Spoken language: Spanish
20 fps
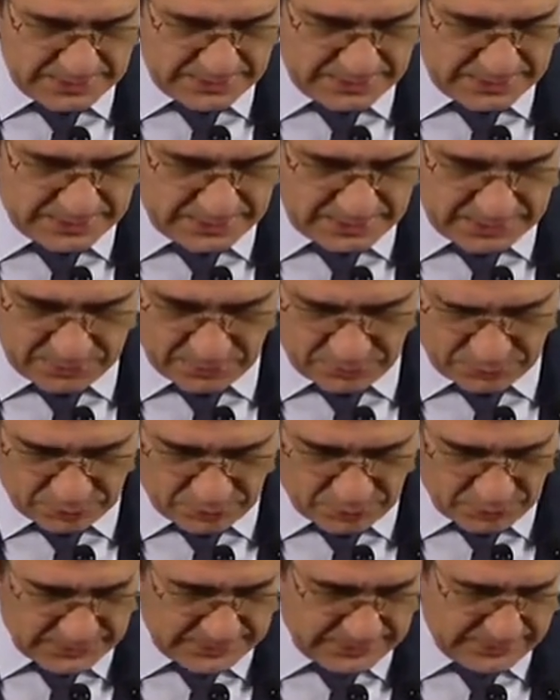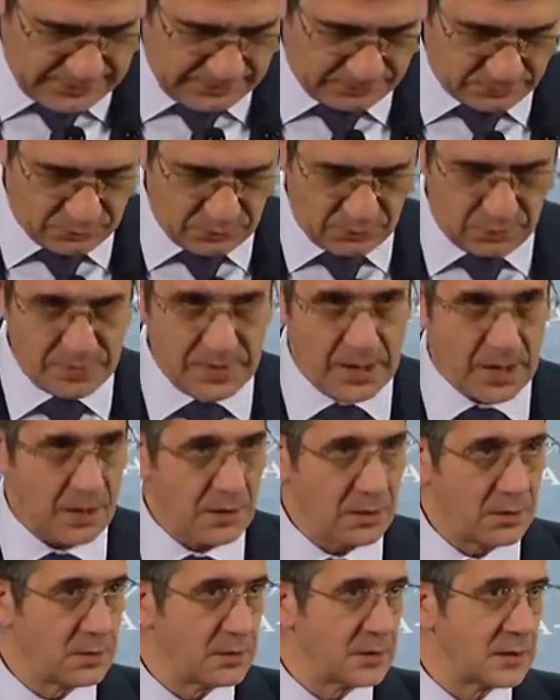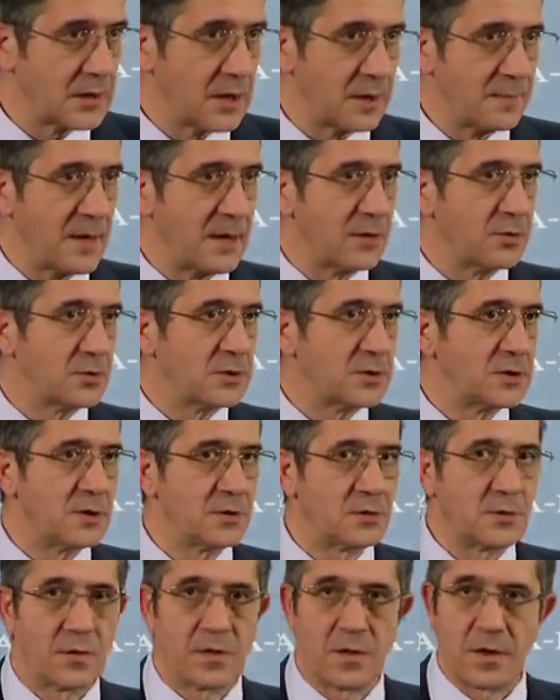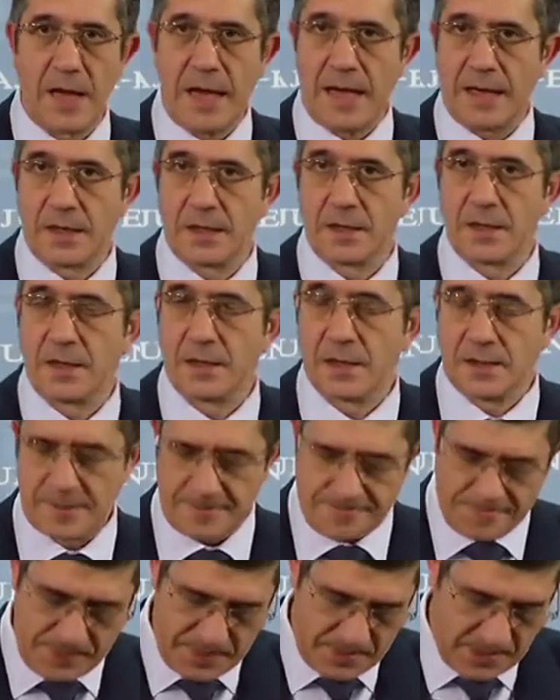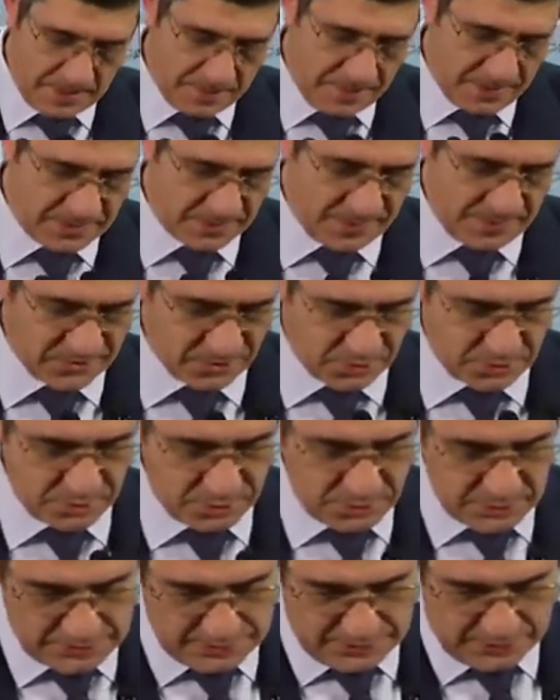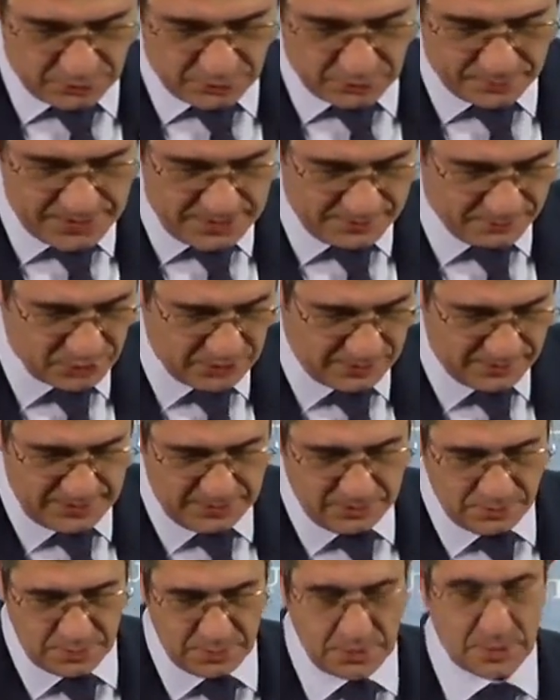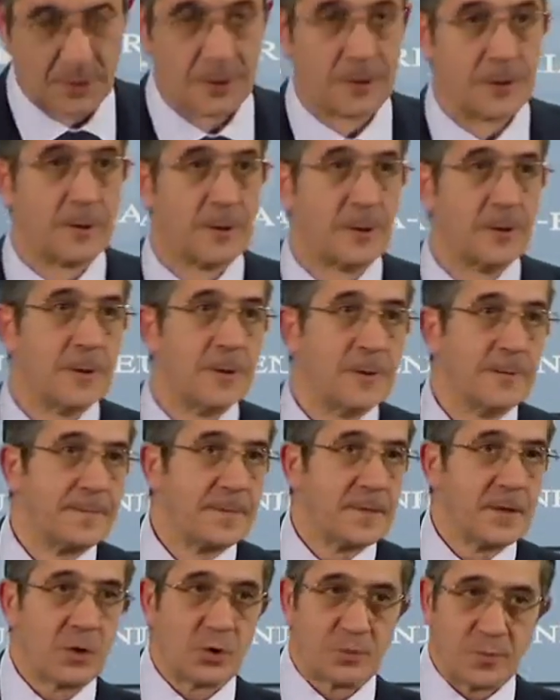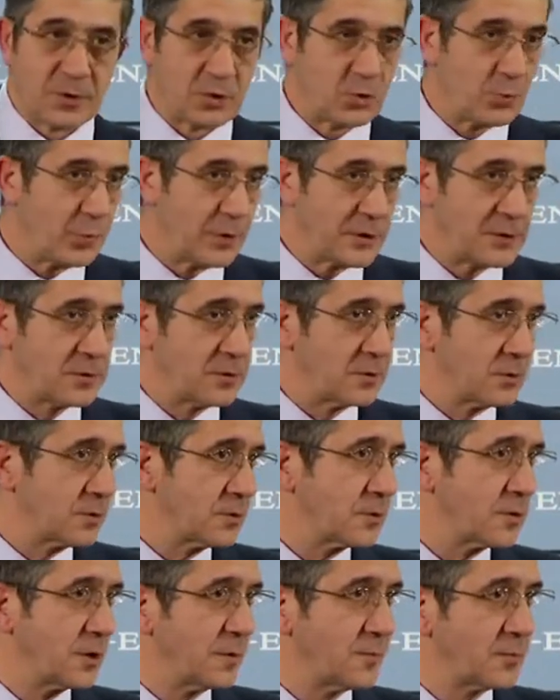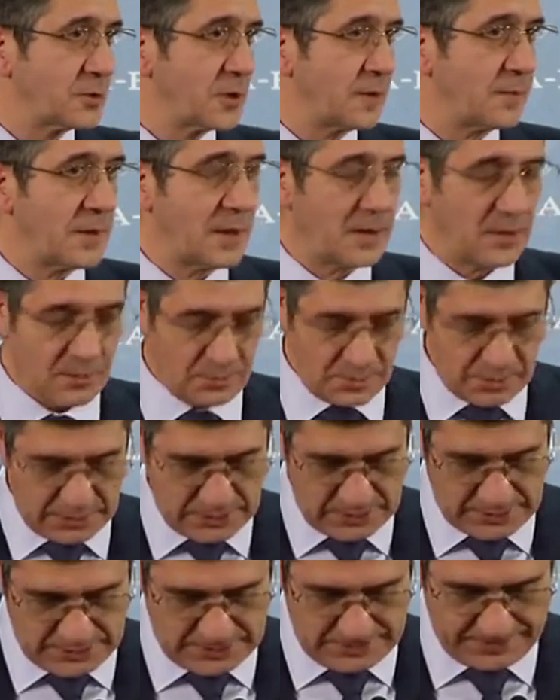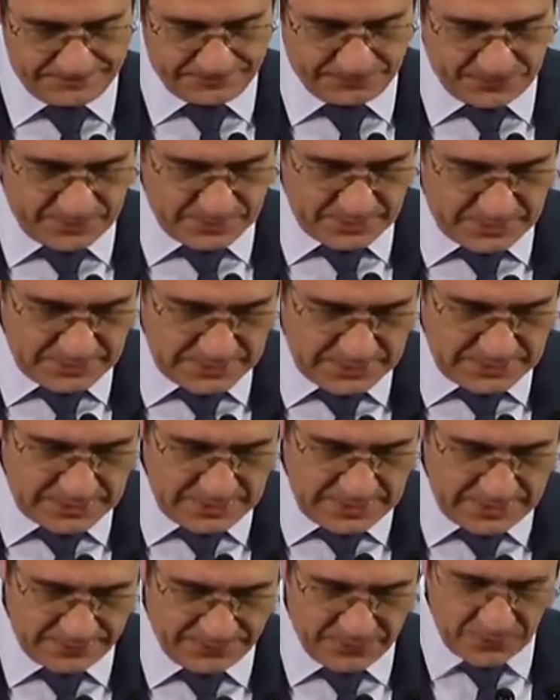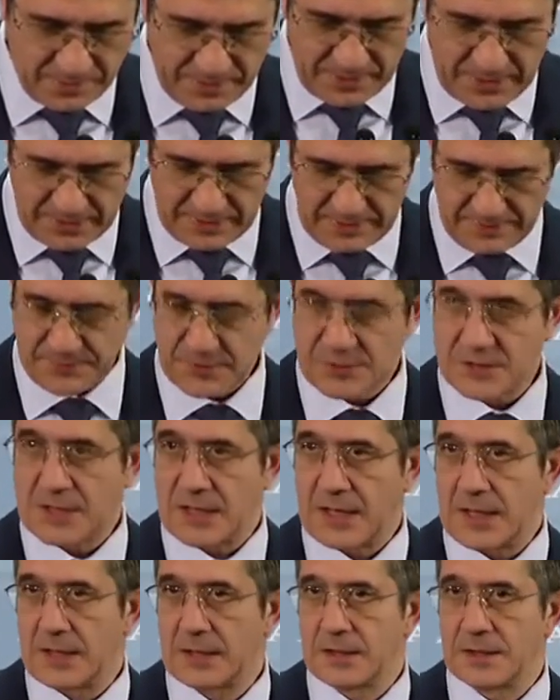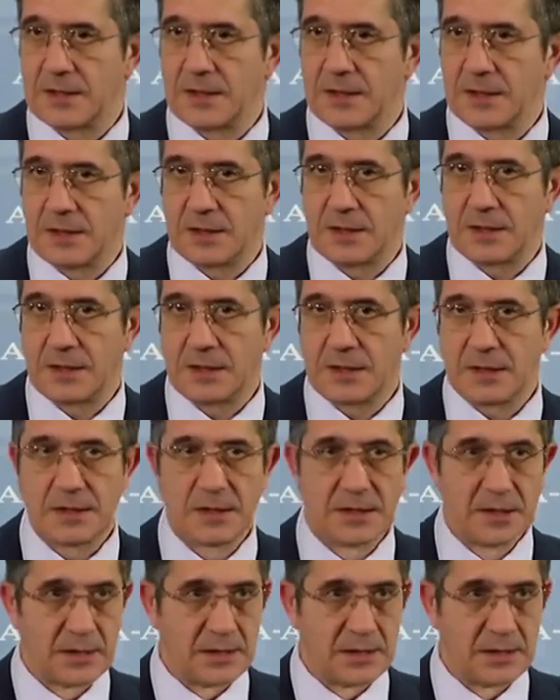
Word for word: y el otro de autogobierno, entramado institucional del, del País Vasco. ¿no? En economía hemos hablado de los presupuestos, hemos hablado de la reforma fiscal y de